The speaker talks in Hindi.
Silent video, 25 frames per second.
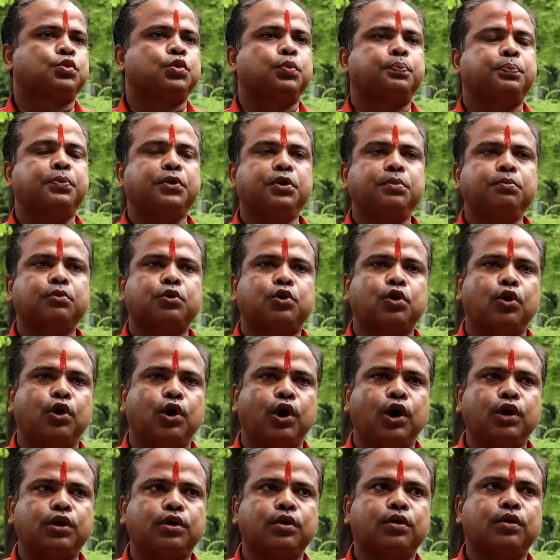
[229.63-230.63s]
सुप्रीम
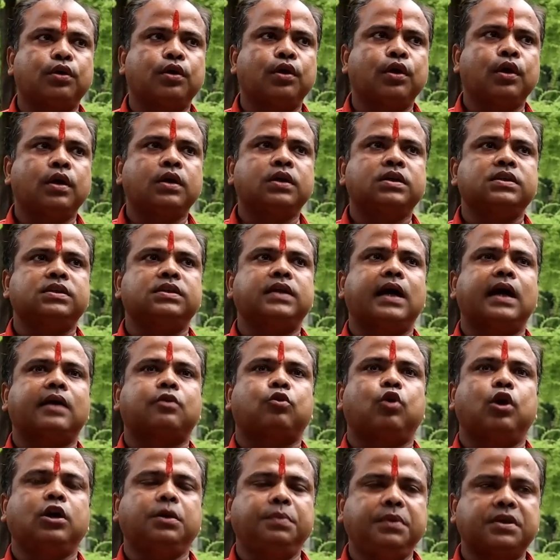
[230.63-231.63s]
कोर्ट या
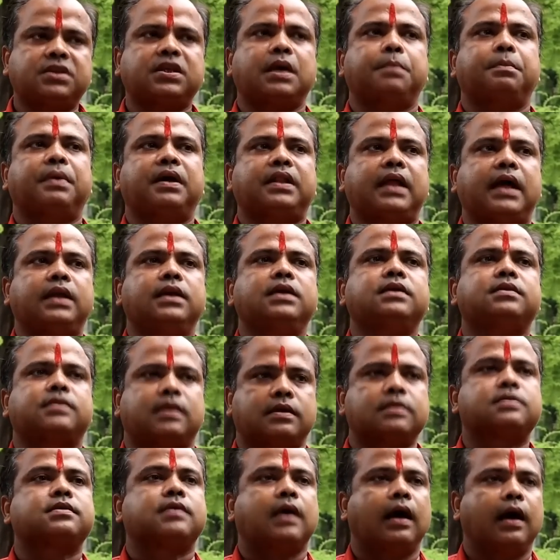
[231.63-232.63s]
कोई भी संवैधानिक
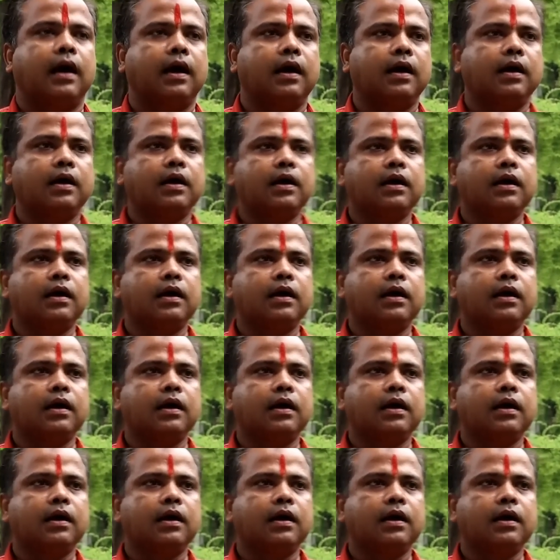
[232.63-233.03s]
संस्था